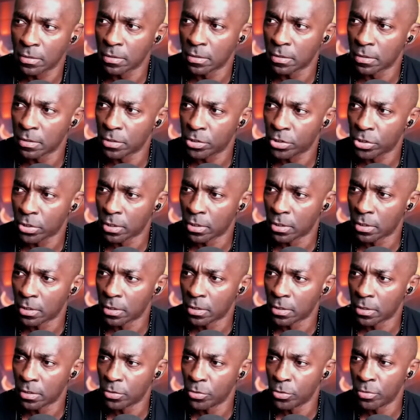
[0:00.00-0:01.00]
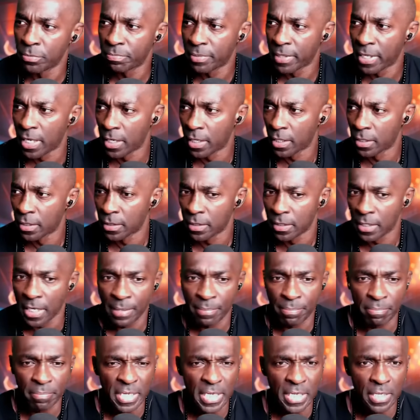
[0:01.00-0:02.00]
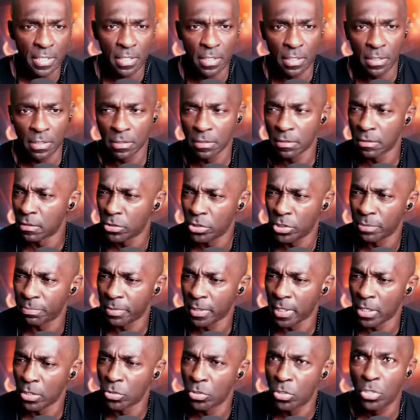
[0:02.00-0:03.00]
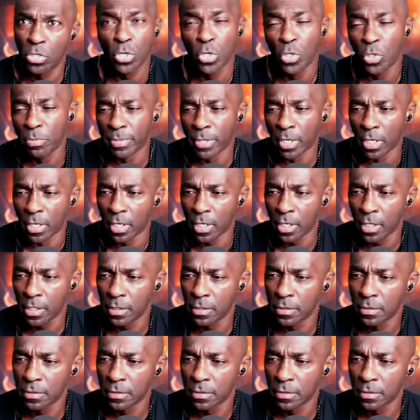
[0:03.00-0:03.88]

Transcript: Euh, genre euh, une barre euh, à mine, je sais pas, crowbar.